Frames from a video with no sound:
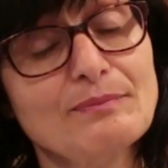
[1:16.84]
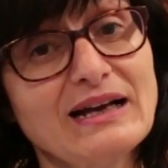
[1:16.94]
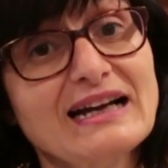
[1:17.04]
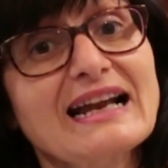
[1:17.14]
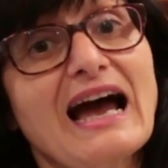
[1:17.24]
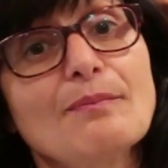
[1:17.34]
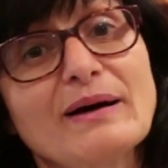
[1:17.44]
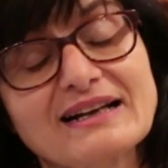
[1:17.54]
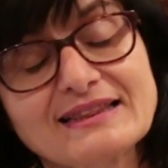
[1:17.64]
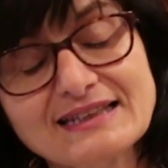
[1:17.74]
pagar a
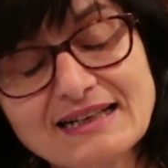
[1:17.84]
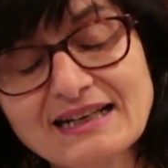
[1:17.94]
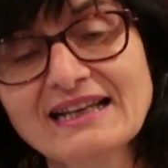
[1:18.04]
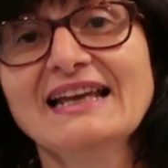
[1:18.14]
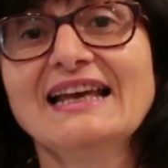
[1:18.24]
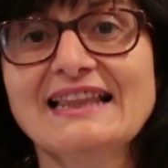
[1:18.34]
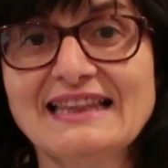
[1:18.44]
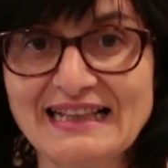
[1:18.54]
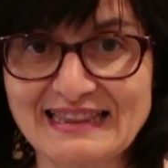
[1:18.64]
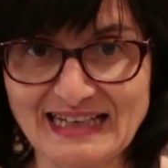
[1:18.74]
partir
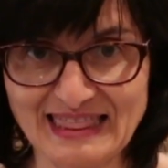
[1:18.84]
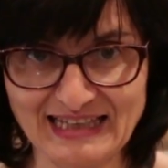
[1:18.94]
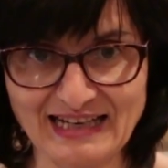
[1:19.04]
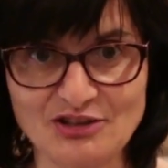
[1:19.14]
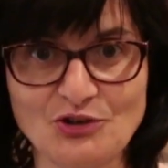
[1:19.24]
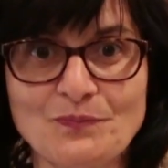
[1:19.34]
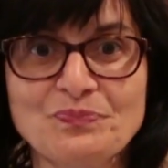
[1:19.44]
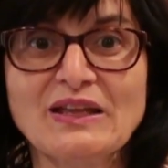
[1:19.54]
del tercer año.